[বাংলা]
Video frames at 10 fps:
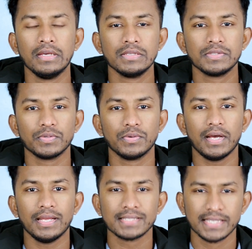সো
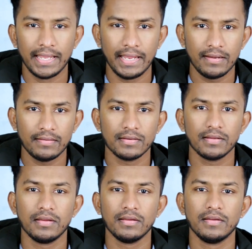আজকের
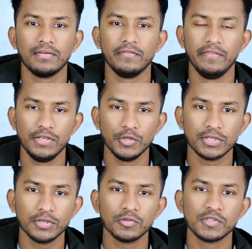
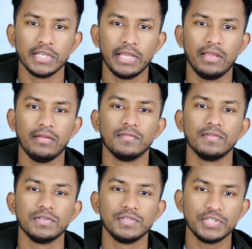ভিডিওটা হচ্ছে
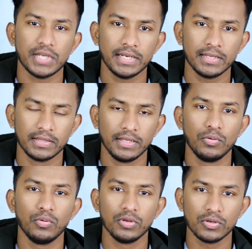চায়নাতে
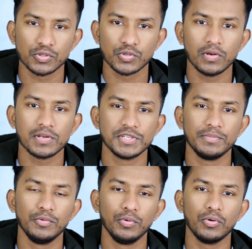অন্যান্য
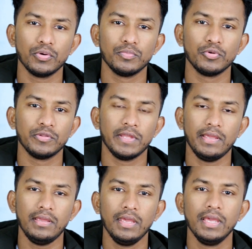স্কলারশিপগুলোর মধ্যে
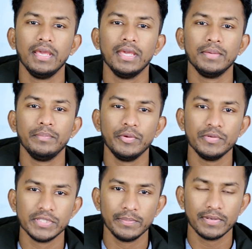
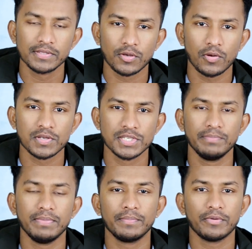মিউনিসিপ্যাল স্কলারশিপ
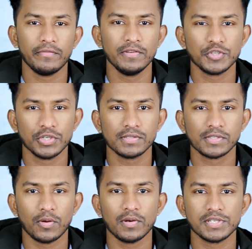বা প্রভিন্সিয়াল
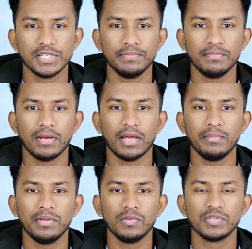স্কলারশিপ আই
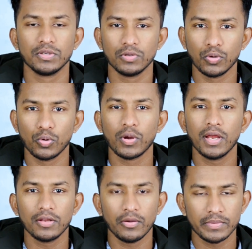মিন যেগুলো লোকাল
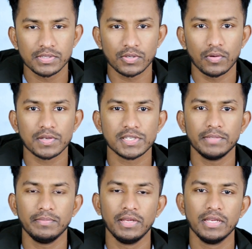গভর্নমেন্ট স্কলারশিপ
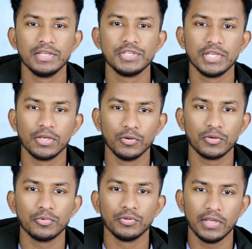সেগুলোর
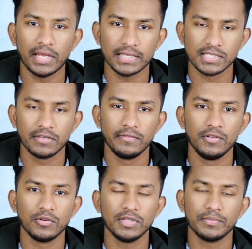মধ্যে আজকের
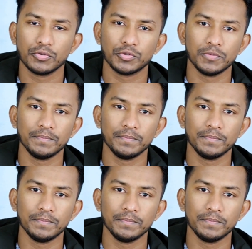ভিডিওটা প্রথম